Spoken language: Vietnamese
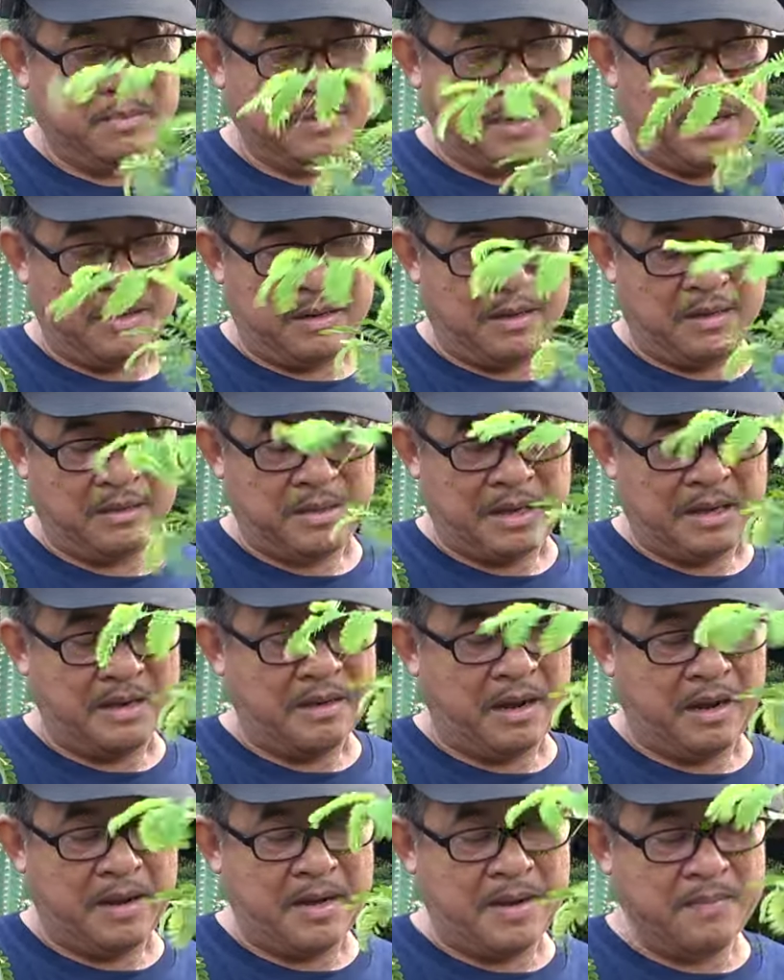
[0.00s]
Trời ơi,
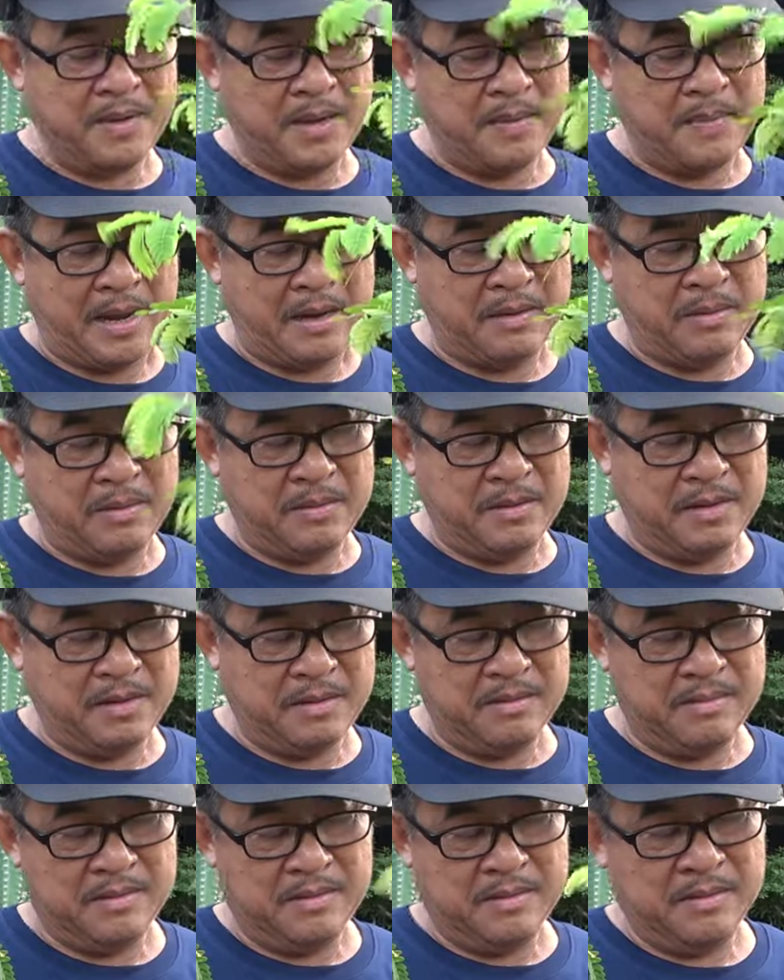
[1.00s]
tiện lợi lắm các bạn luôn
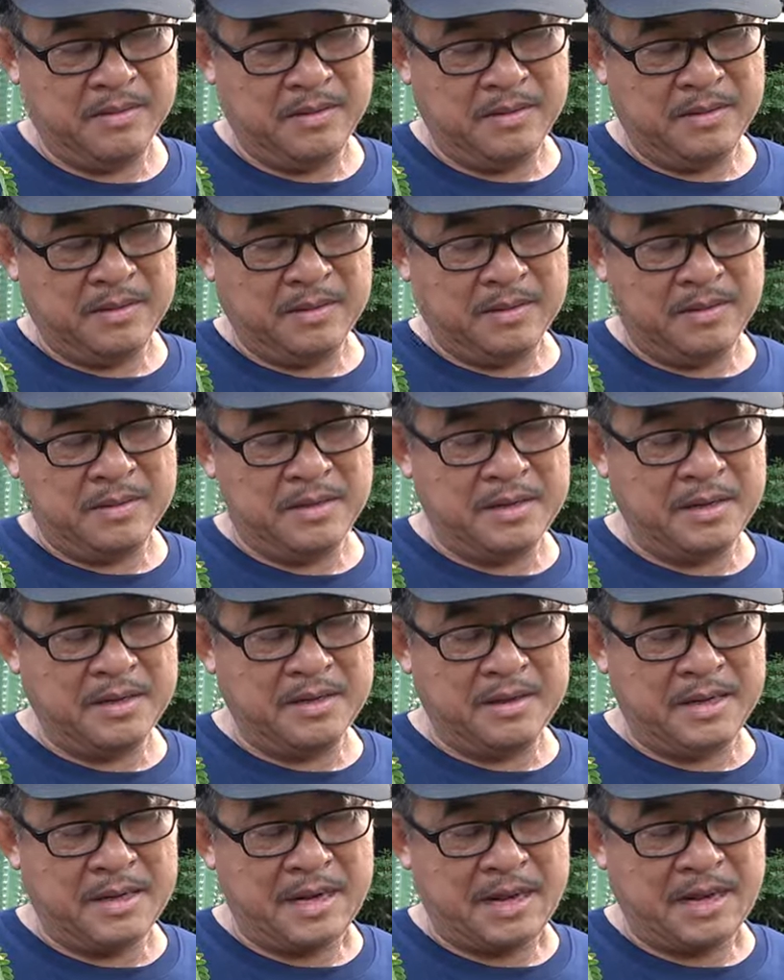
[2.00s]
ha. Thứ nhất
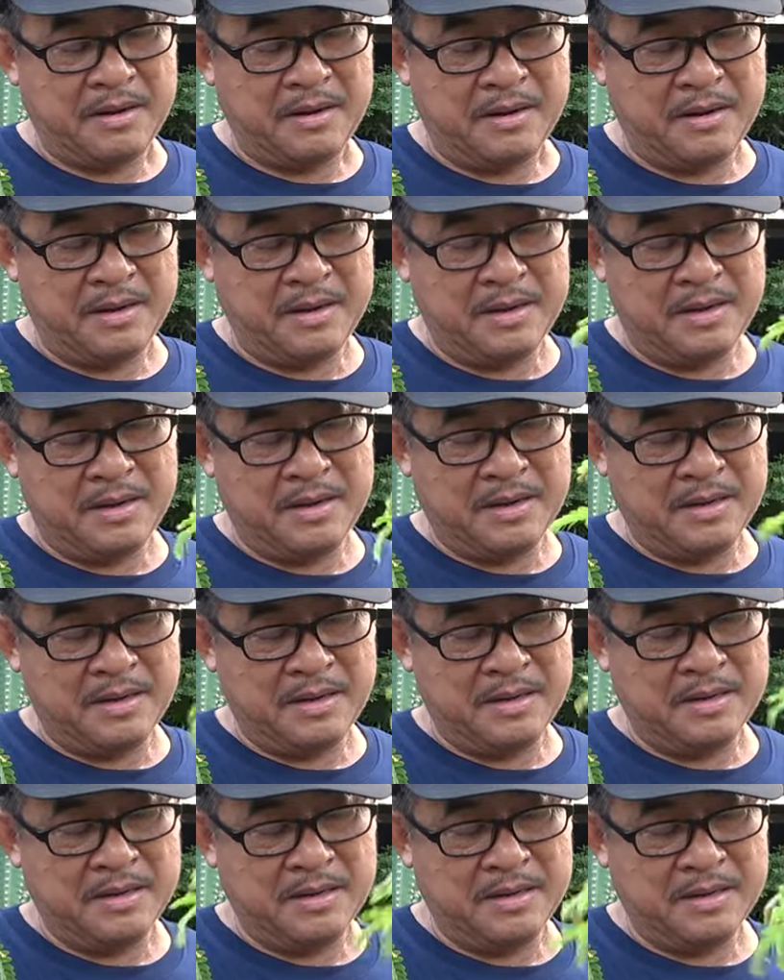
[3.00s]
đó là nó
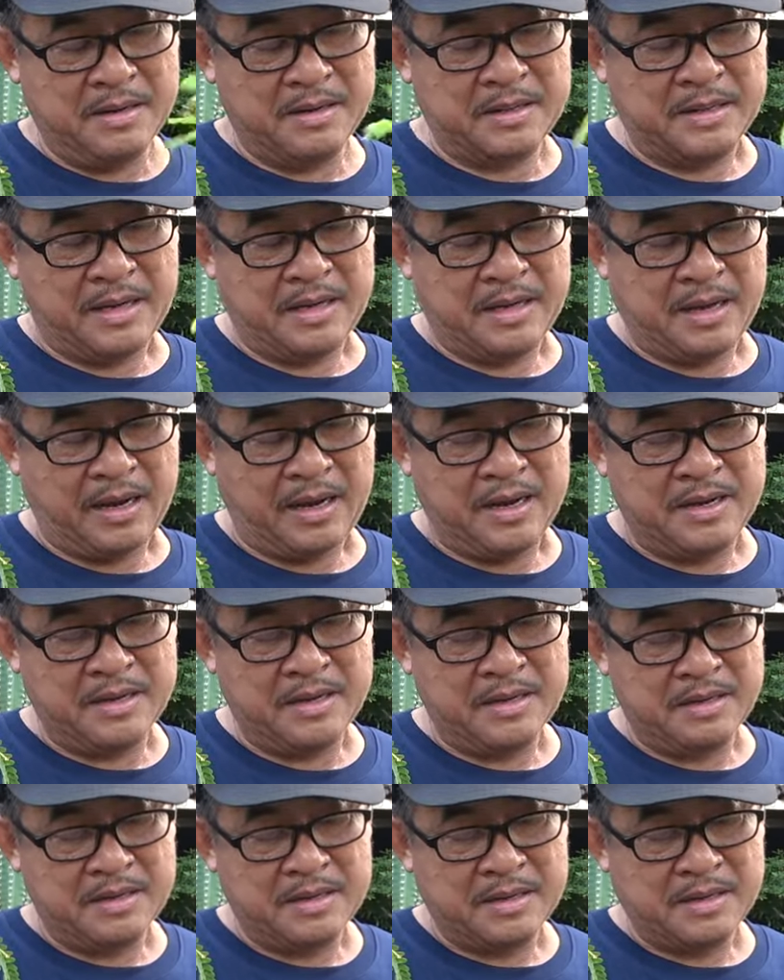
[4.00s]
nó tiện lợi,
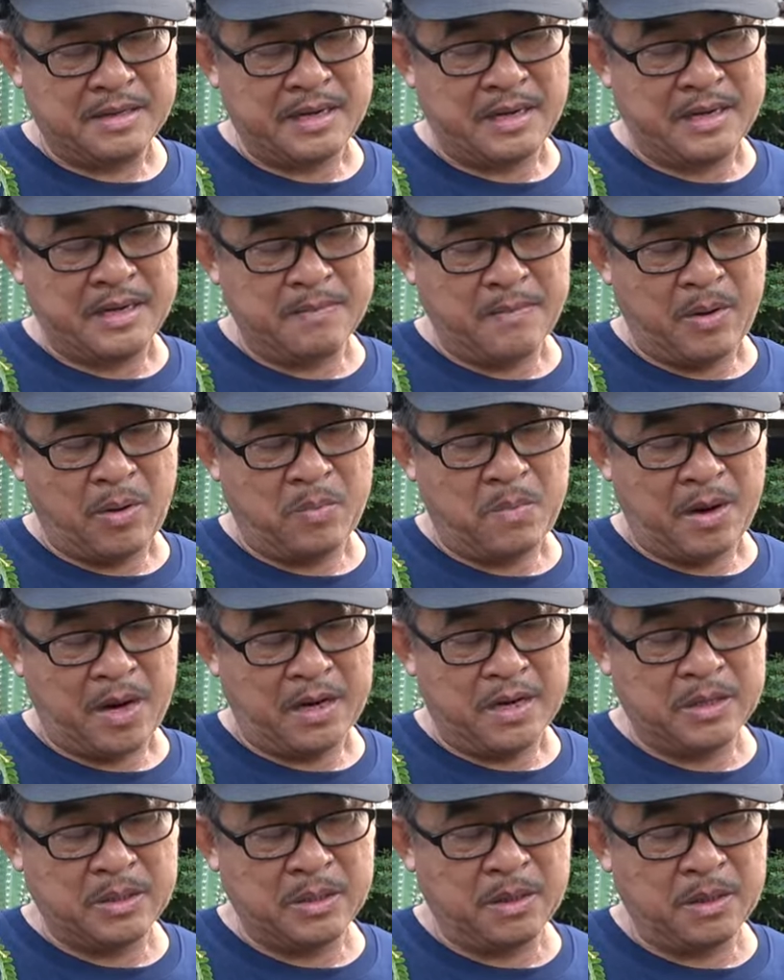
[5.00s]
cây nó mồm
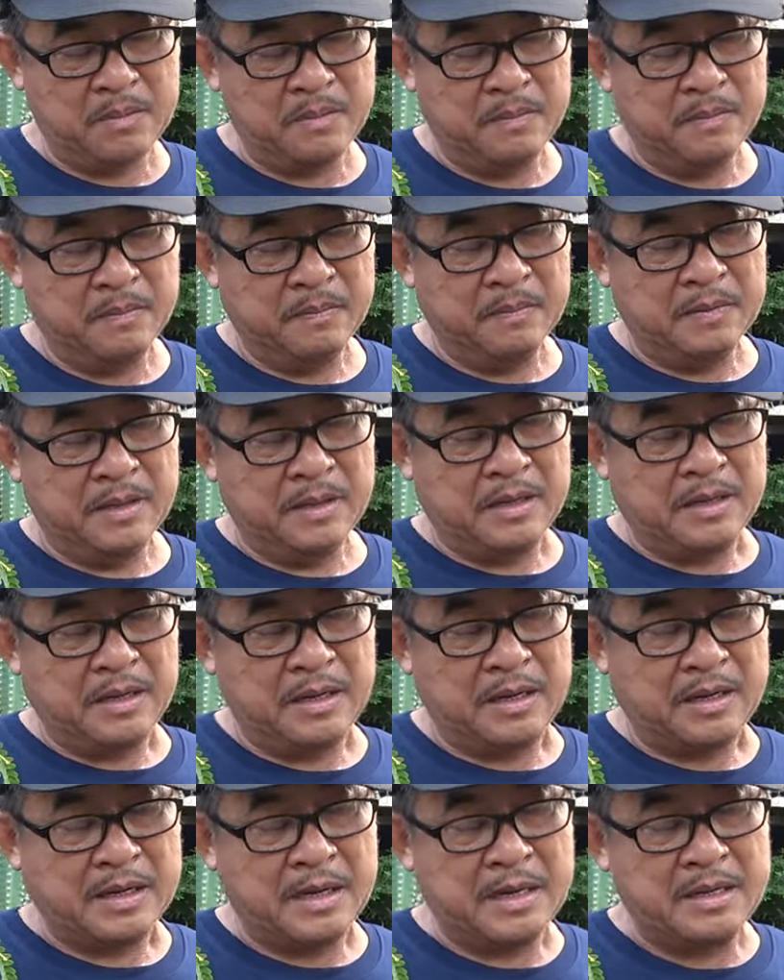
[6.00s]
mỡ nó tốt.
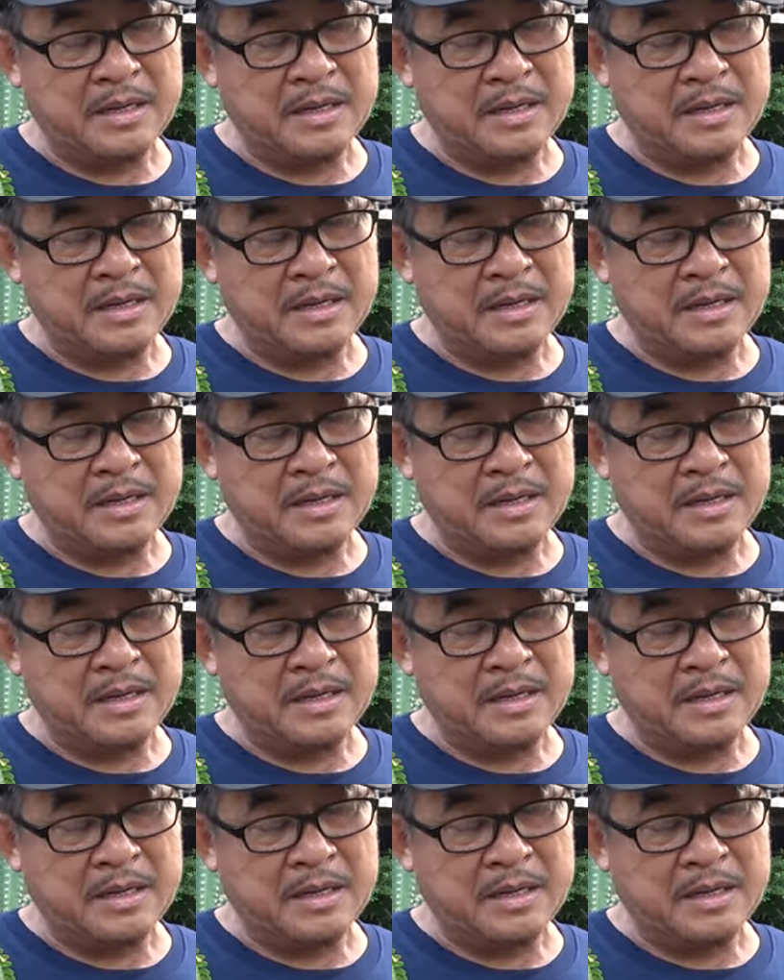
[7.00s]
Và cái